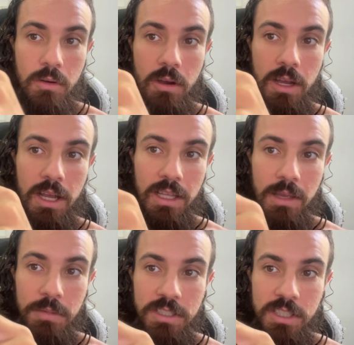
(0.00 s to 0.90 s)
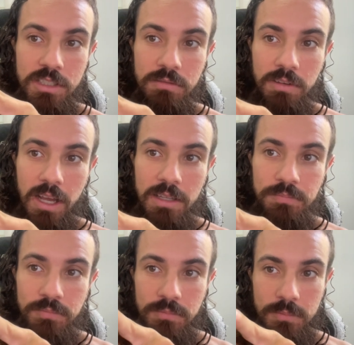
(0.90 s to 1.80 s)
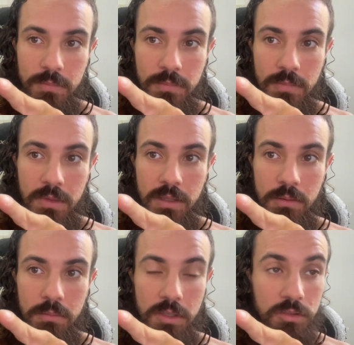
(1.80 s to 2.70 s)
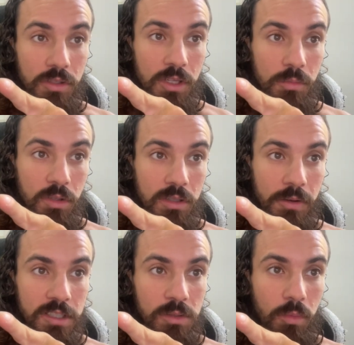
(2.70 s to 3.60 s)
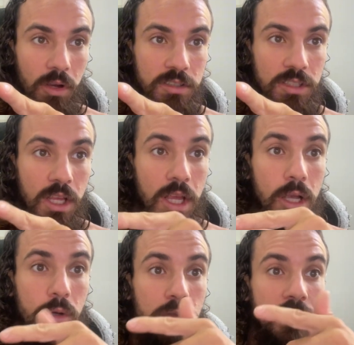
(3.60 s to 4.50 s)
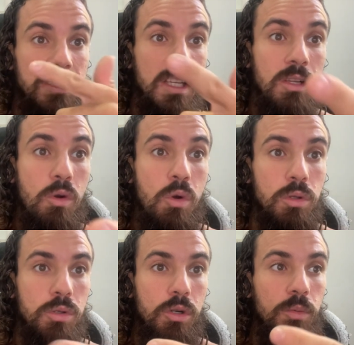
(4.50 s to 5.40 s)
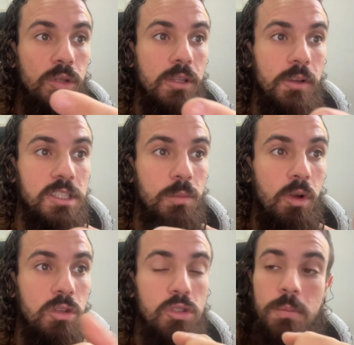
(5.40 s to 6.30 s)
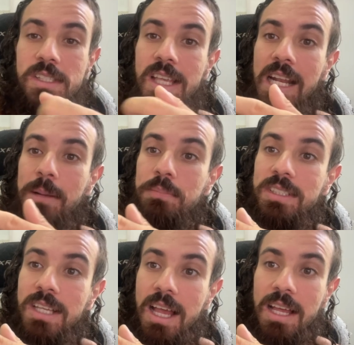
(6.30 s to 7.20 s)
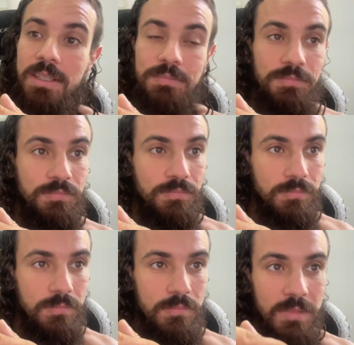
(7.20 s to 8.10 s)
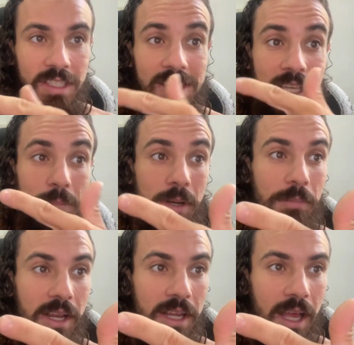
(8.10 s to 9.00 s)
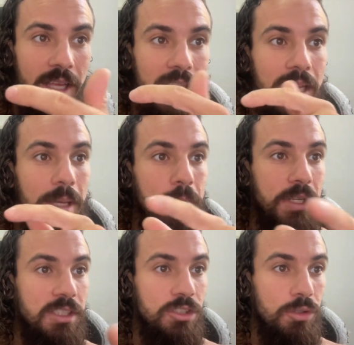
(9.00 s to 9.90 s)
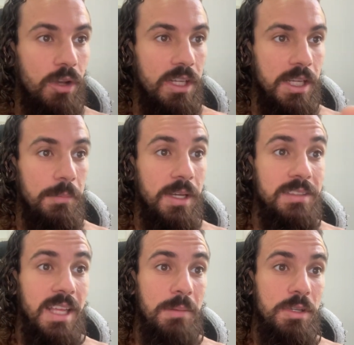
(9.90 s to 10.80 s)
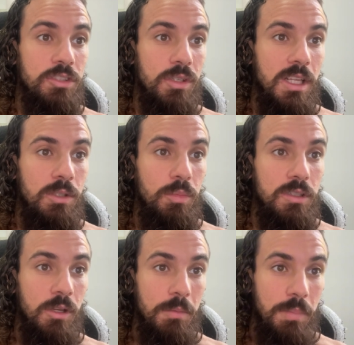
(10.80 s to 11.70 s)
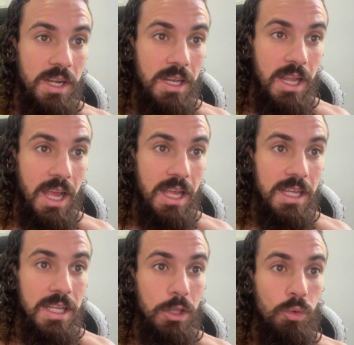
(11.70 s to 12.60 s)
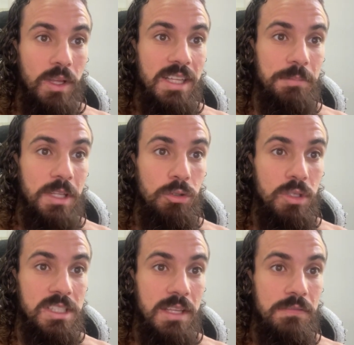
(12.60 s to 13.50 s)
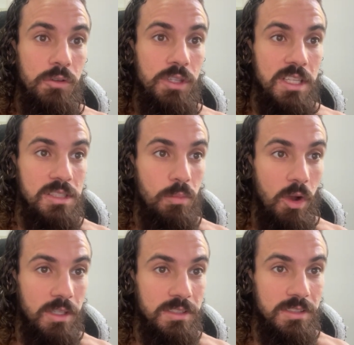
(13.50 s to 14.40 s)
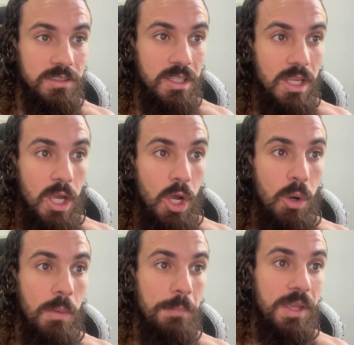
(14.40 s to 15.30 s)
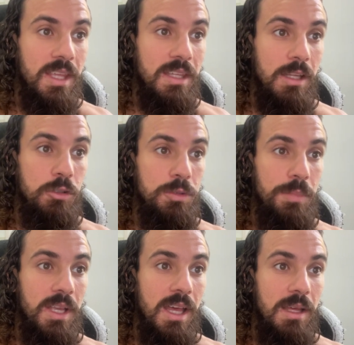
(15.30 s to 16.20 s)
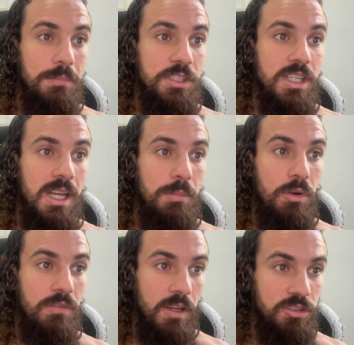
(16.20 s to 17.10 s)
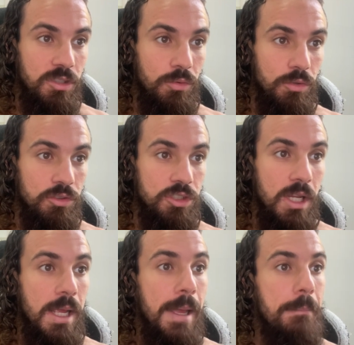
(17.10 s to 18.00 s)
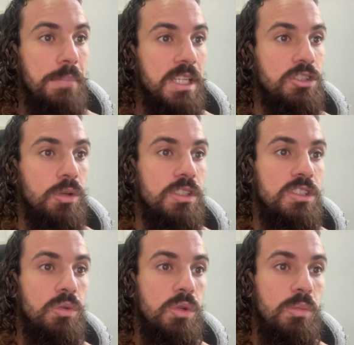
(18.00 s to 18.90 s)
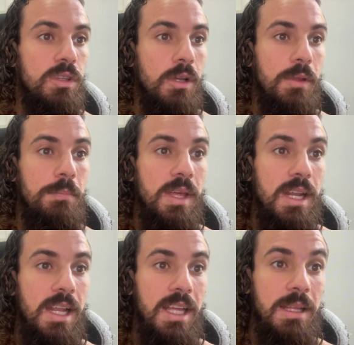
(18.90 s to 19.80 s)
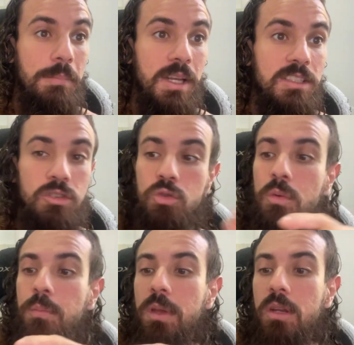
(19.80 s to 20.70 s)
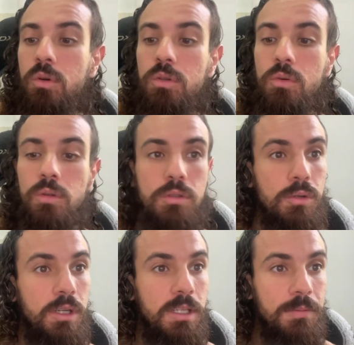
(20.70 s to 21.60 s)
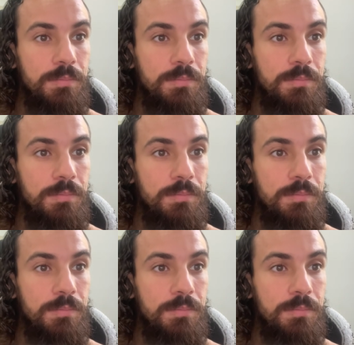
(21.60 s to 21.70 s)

ó, acabei de ativar. Pressionei o botão Xbox. Quando você liga o controle, o botão Xbox começará a piscar. Isso aqui é para parear. Pressione e mantenha pressionado o botão emparelhar no adaptador sem fio do Xbox. Uma pequena luz pica, piscará por vários segundos. Pressione e segure o botão emparelhar na parte superior do controle